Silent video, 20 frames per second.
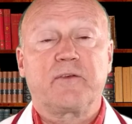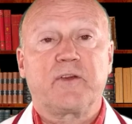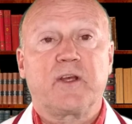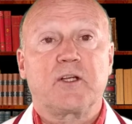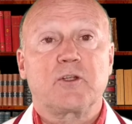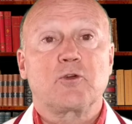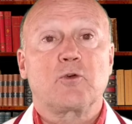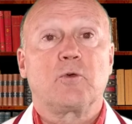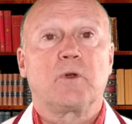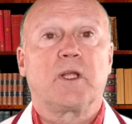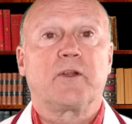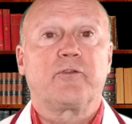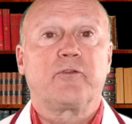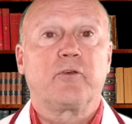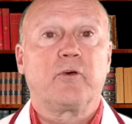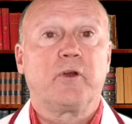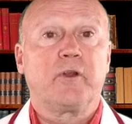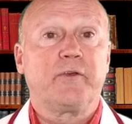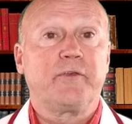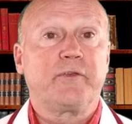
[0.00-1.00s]
as
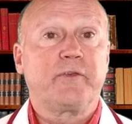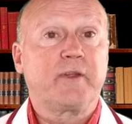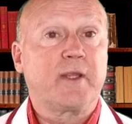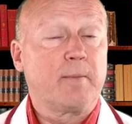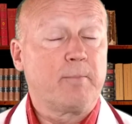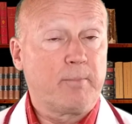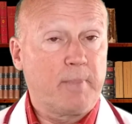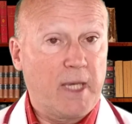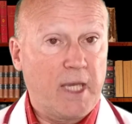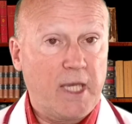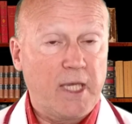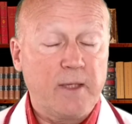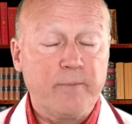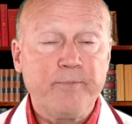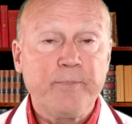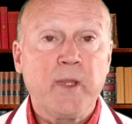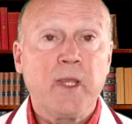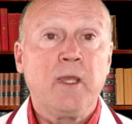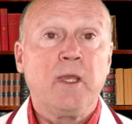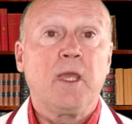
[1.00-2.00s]
articulações
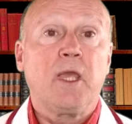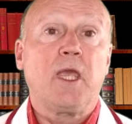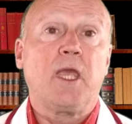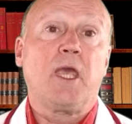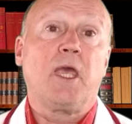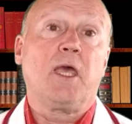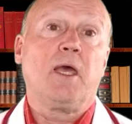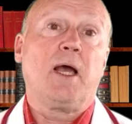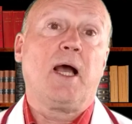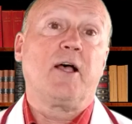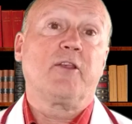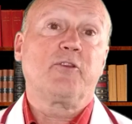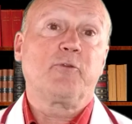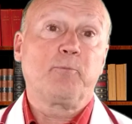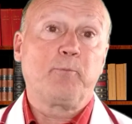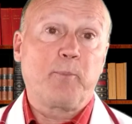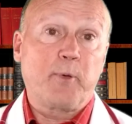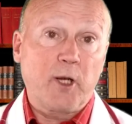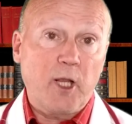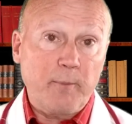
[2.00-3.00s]
também e as
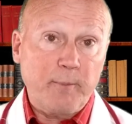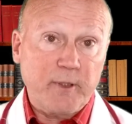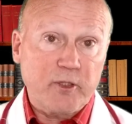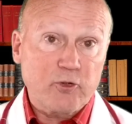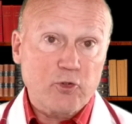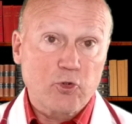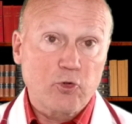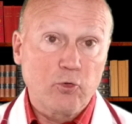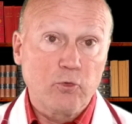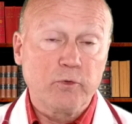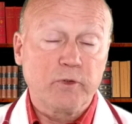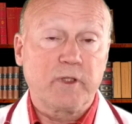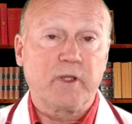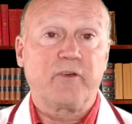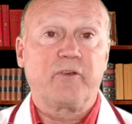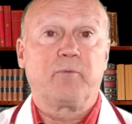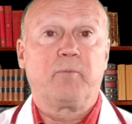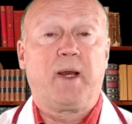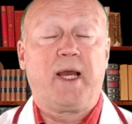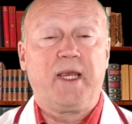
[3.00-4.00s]
próprias
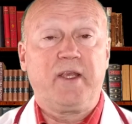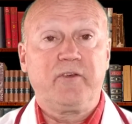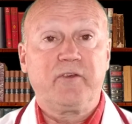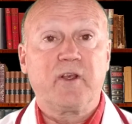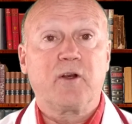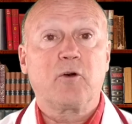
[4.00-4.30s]
juntas mais